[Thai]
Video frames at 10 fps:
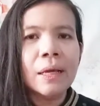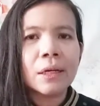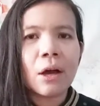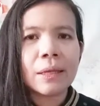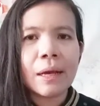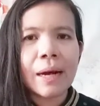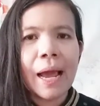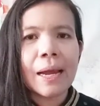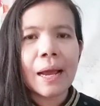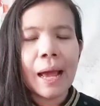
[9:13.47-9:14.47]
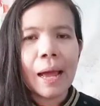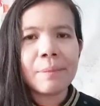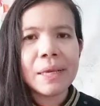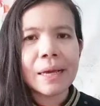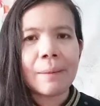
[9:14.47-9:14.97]
ก็ถ้าใครนะคะ
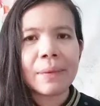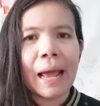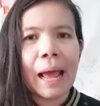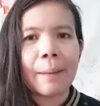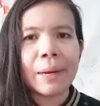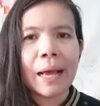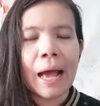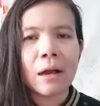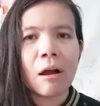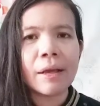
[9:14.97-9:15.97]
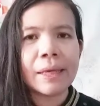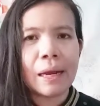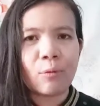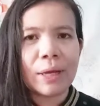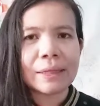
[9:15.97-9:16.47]
มีคำถามนะคะ ก็
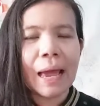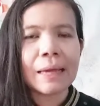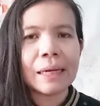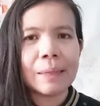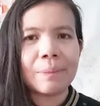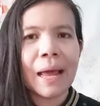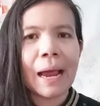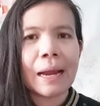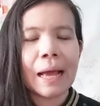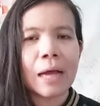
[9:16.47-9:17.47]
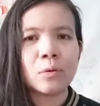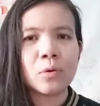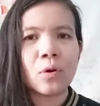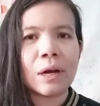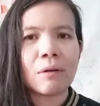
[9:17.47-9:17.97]
เขียนไว้ใต้คลิปได้นะคะ ทุ
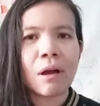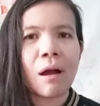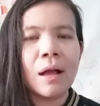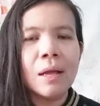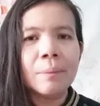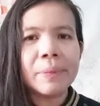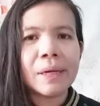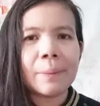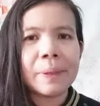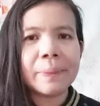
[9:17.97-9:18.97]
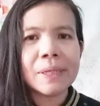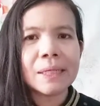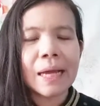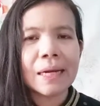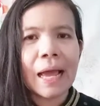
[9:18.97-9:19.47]
กคนแล้วก็เผื่อเพื่อ
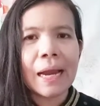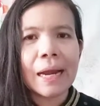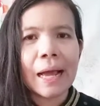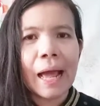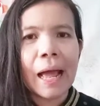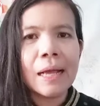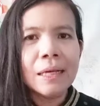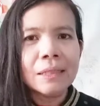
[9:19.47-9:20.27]
นๆ ท่านไหนนะคะ